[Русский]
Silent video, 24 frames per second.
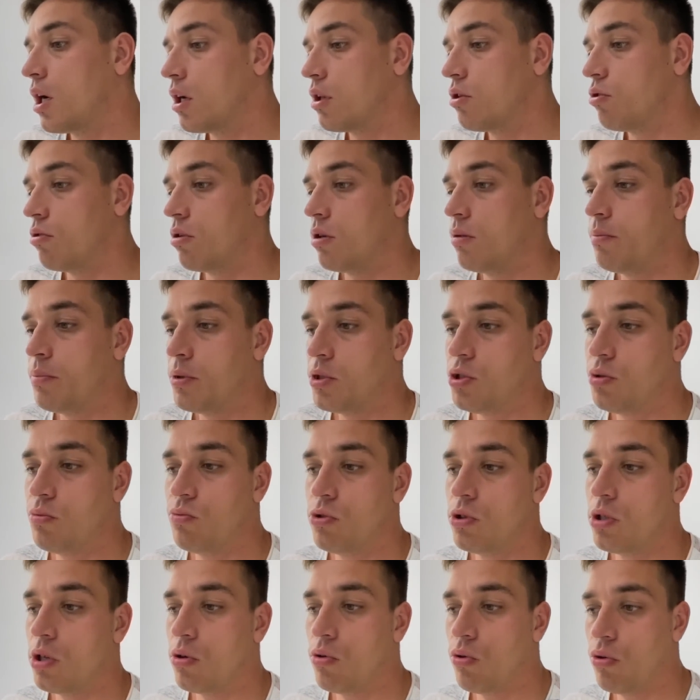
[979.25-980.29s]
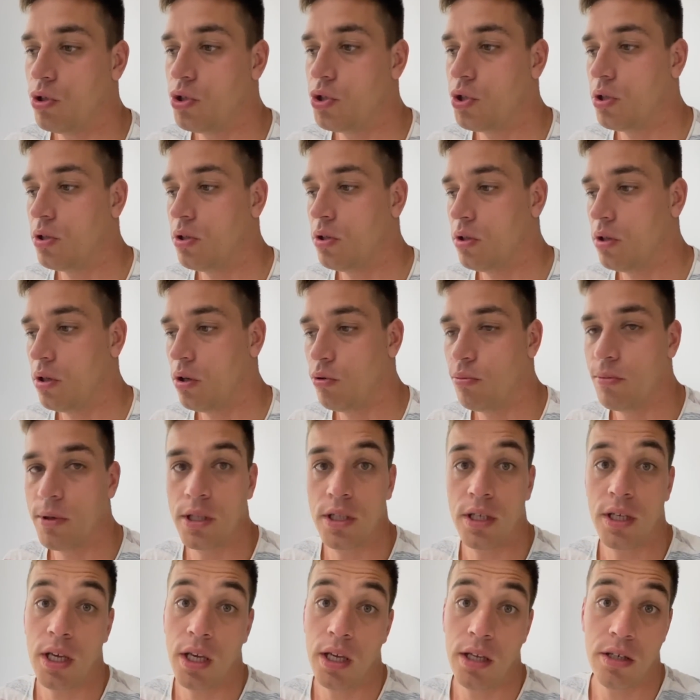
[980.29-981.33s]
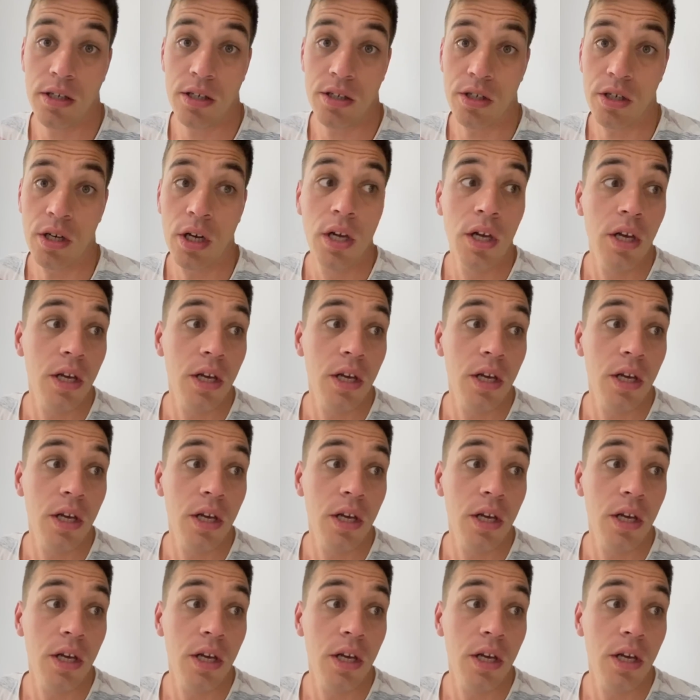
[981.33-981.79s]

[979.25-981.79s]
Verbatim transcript: который почему-то очень любят хейтить